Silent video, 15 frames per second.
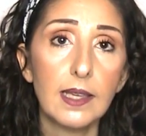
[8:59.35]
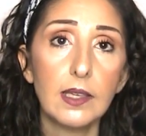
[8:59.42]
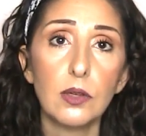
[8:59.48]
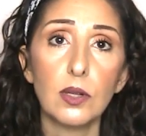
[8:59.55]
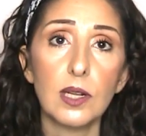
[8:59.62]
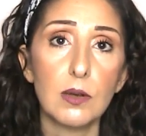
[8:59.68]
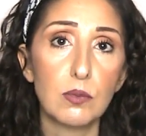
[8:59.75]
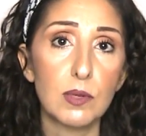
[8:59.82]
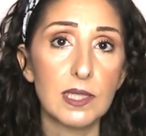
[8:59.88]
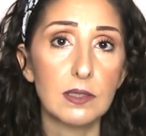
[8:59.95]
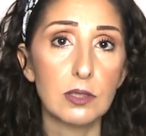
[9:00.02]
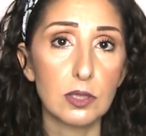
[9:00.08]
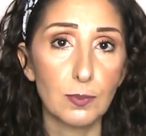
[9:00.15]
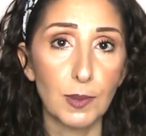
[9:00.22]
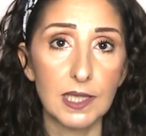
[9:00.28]
io le
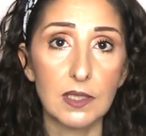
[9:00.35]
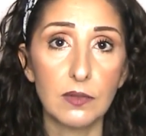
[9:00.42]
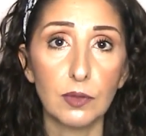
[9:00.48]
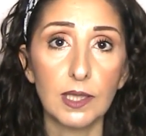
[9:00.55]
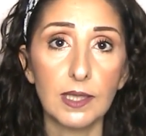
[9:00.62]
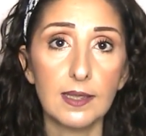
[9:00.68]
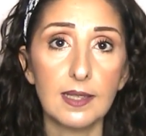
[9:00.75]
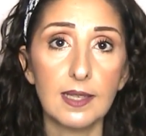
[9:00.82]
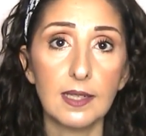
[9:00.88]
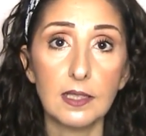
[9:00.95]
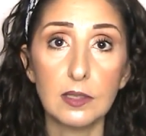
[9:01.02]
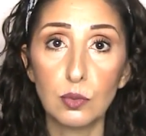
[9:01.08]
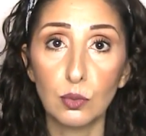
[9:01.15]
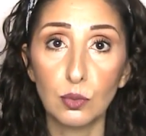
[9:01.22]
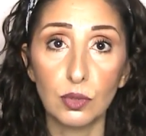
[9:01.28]
acquisto spesso e volentieri
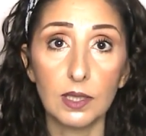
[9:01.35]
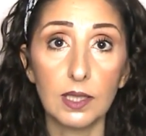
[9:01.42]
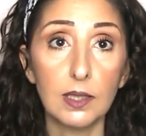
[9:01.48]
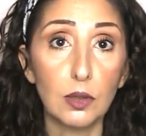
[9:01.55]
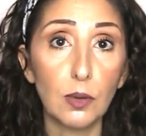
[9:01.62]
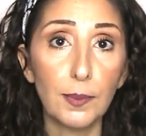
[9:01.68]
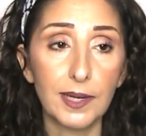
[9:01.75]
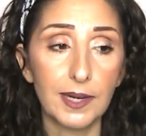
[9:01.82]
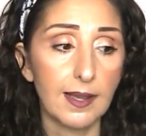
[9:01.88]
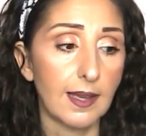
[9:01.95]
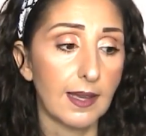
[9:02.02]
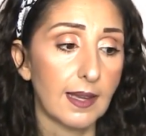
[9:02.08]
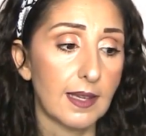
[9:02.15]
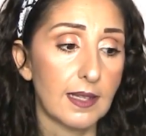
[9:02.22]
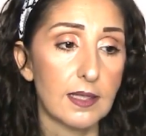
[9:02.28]
su notino
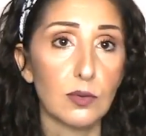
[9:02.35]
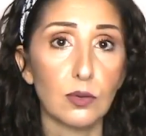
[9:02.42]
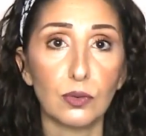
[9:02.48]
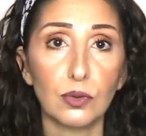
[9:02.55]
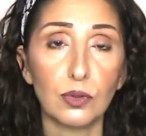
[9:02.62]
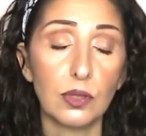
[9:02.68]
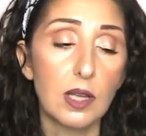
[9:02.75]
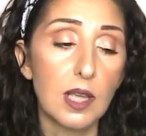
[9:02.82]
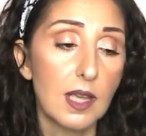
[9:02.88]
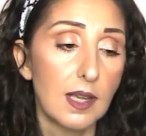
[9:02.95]
perché sono